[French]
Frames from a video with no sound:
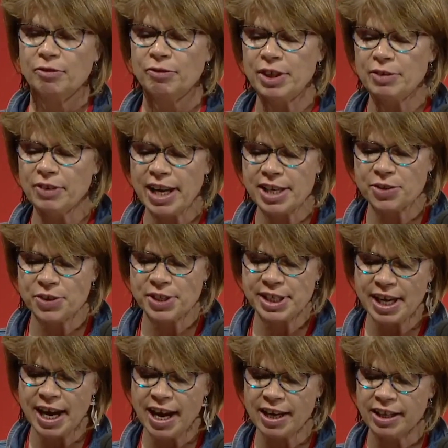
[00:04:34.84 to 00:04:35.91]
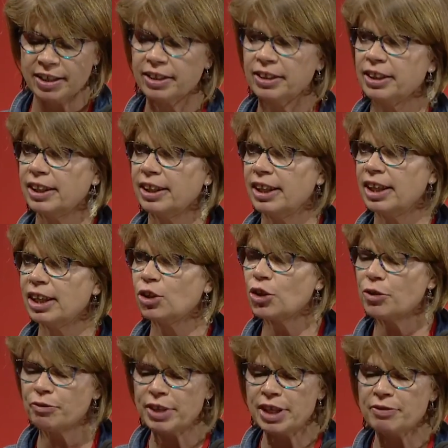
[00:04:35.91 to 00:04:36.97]
Vive la sociale et que
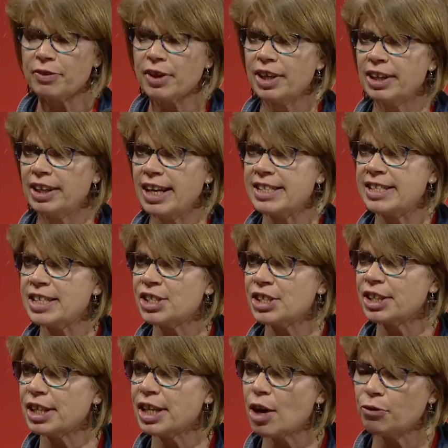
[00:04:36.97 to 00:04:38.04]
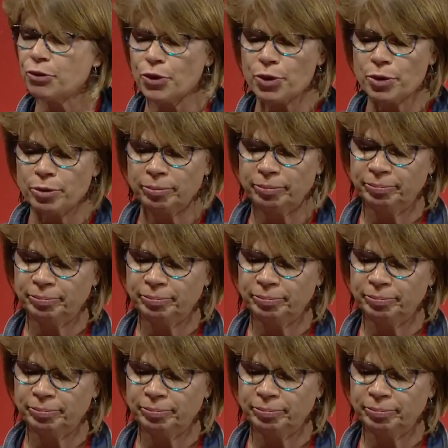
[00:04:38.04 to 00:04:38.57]
vive la CGTFO.